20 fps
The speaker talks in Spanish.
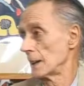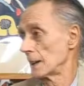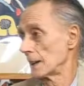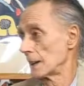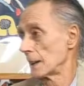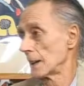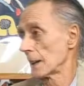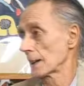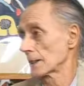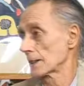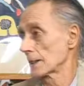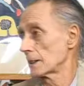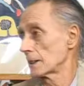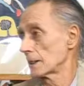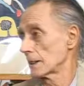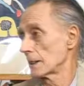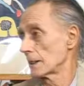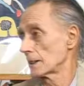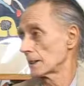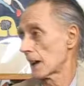en el arte
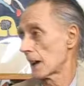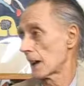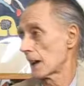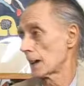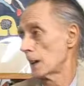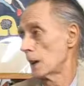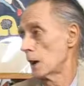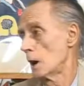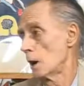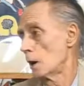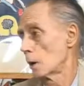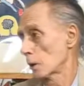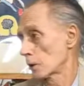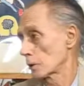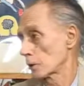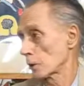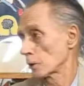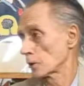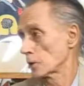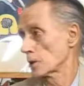digital
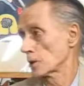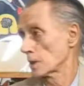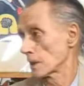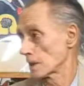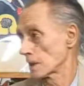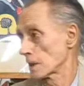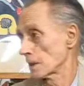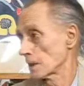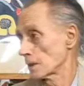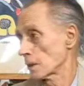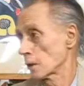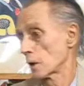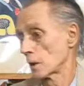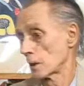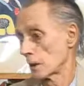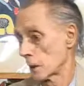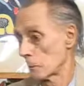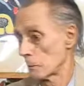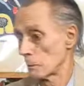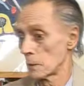otros chichecitos
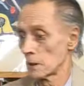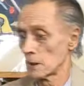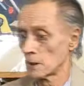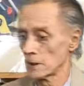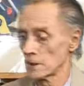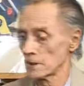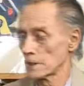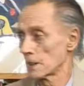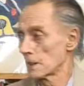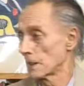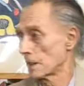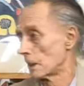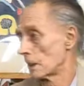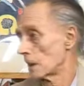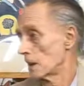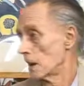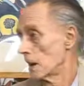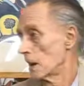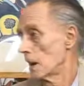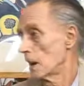que no podés en...